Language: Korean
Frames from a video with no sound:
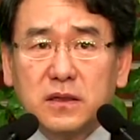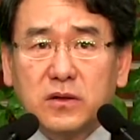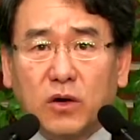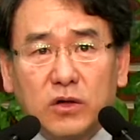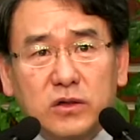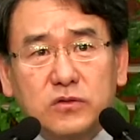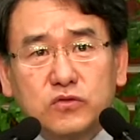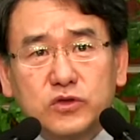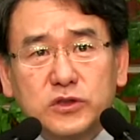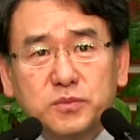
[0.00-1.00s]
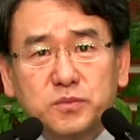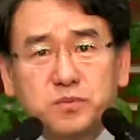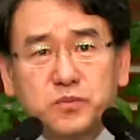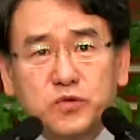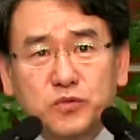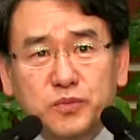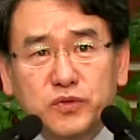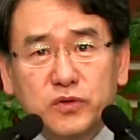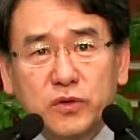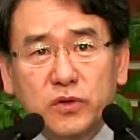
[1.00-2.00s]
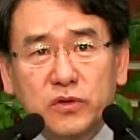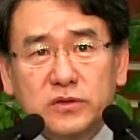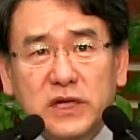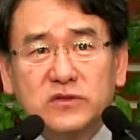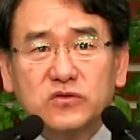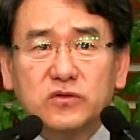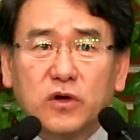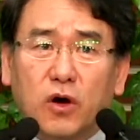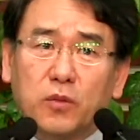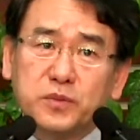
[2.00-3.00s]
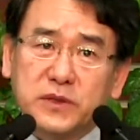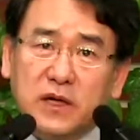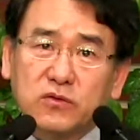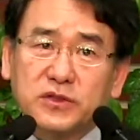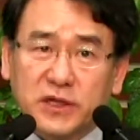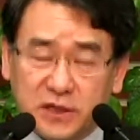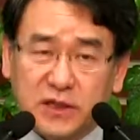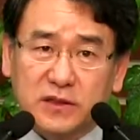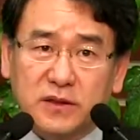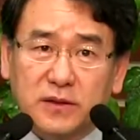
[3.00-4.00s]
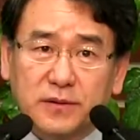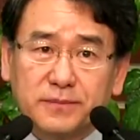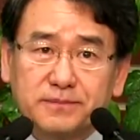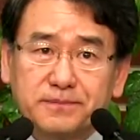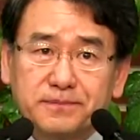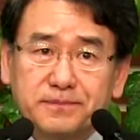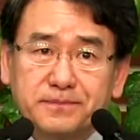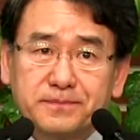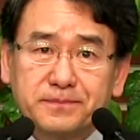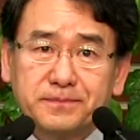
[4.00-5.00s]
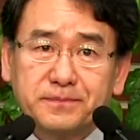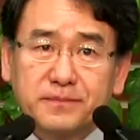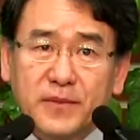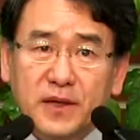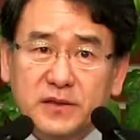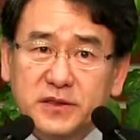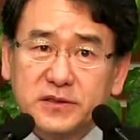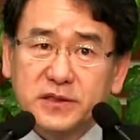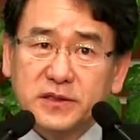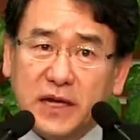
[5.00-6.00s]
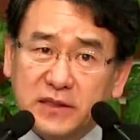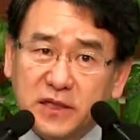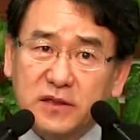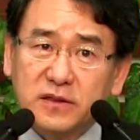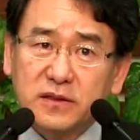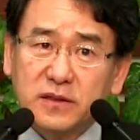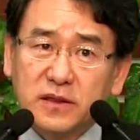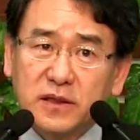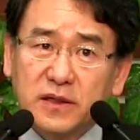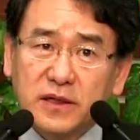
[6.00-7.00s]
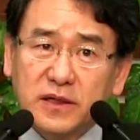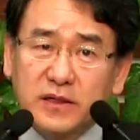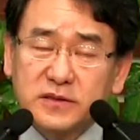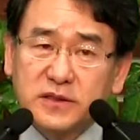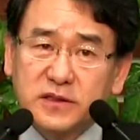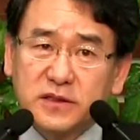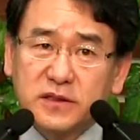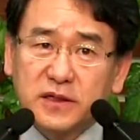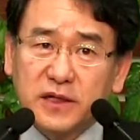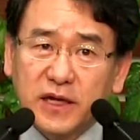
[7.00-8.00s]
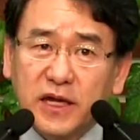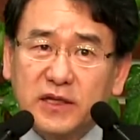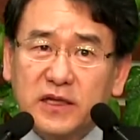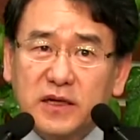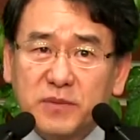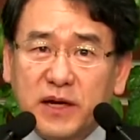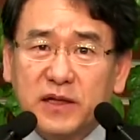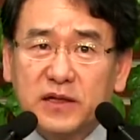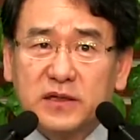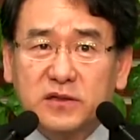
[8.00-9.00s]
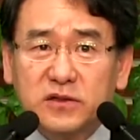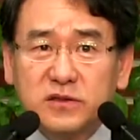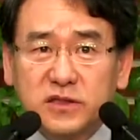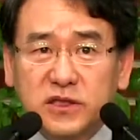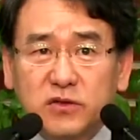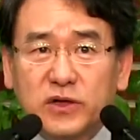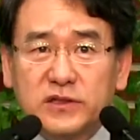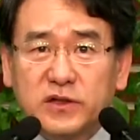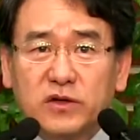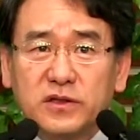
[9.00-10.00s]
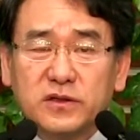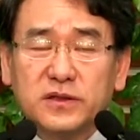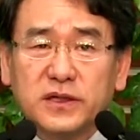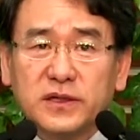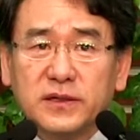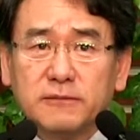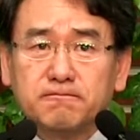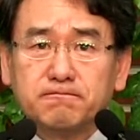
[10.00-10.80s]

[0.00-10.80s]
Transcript: 거의 99%살 수가 없다고 얘기를 하더래요. 그래서 이제 낙태를 이제 해야 되냐 말해야 되냐 그런 기로에 서 있는데